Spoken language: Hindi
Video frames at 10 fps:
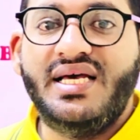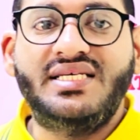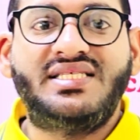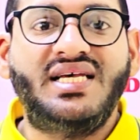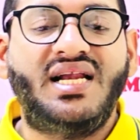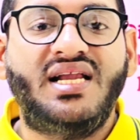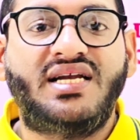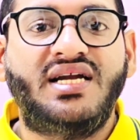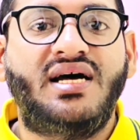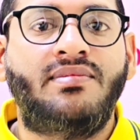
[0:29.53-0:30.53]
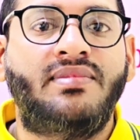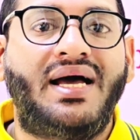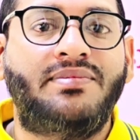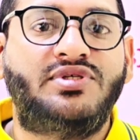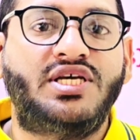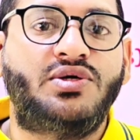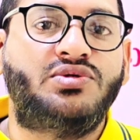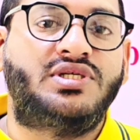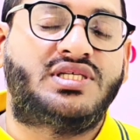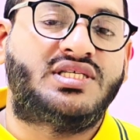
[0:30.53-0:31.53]
इससे रिलेटेड हम
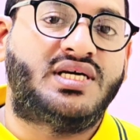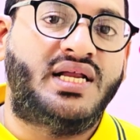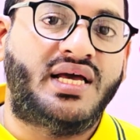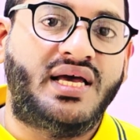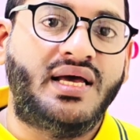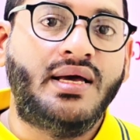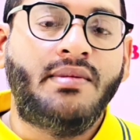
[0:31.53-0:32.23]
एमसीक्यूज डिस्कस करेंगे